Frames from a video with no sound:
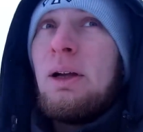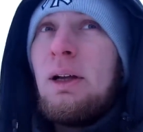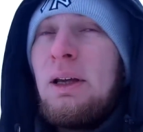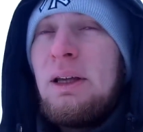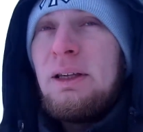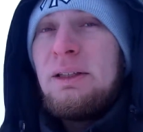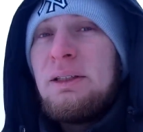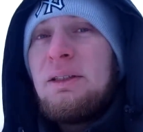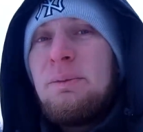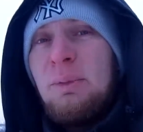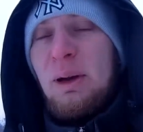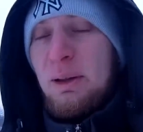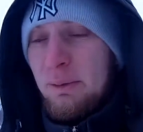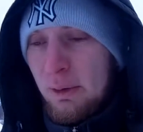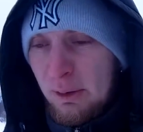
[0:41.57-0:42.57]
и
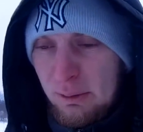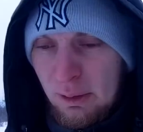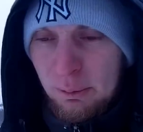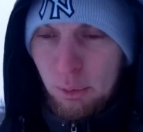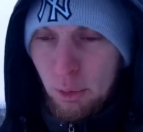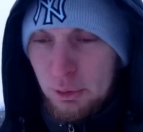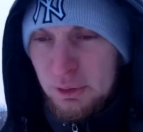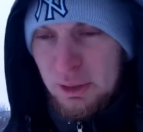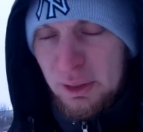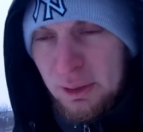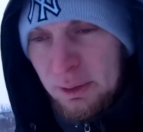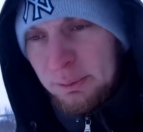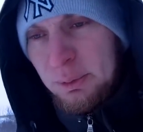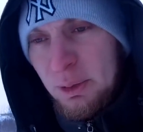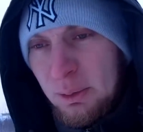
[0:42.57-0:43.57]
снимать в аквабоксе,
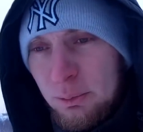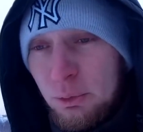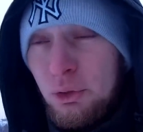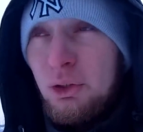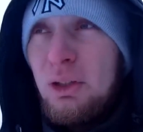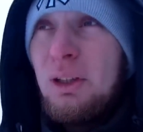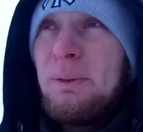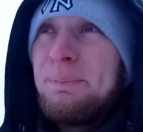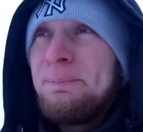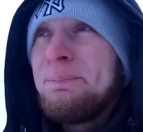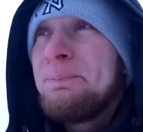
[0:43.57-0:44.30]
потому что,